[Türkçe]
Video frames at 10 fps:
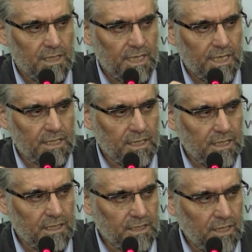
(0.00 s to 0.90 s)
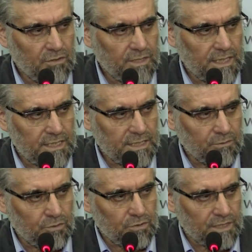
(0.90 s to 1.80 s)
Eğer Allah'ın daha önceden size
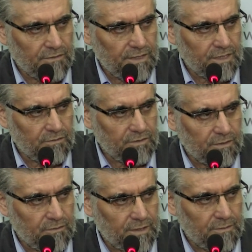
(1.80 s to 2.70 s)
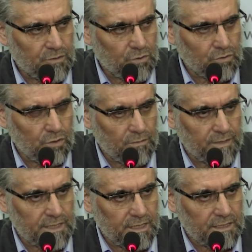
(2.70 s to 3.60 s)
bugün zafer ver, verme sözü
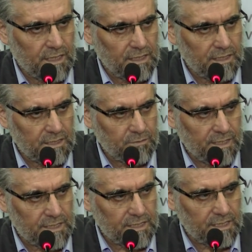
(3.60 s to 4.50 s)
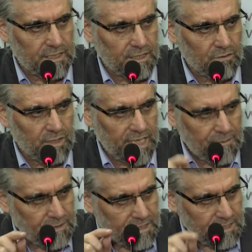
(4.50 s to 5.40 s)
olmasaydı aldığınız bu esirlerden dolayı
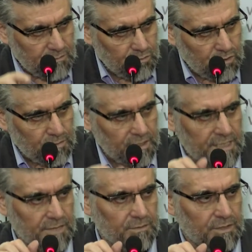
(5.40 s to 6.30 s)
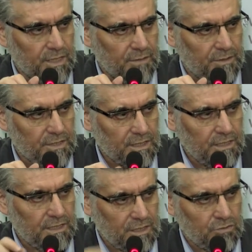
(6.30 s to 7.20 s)
hepinizi büyük bir azap şey yapacaktı
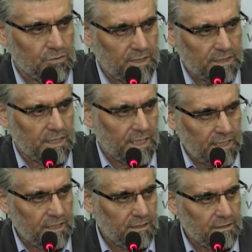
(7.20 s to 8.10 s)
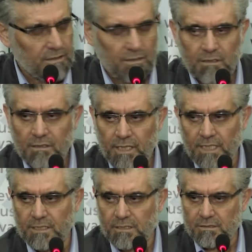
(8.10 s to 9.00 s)
ki Resulullah dahil
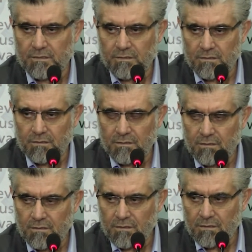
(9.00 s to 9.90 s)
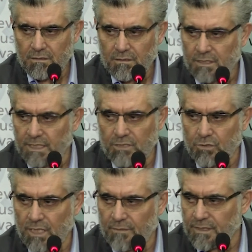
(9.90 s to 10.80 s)
herkes. Niye
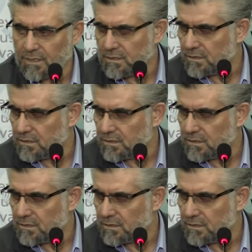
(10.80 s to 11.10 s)
söylemediniz?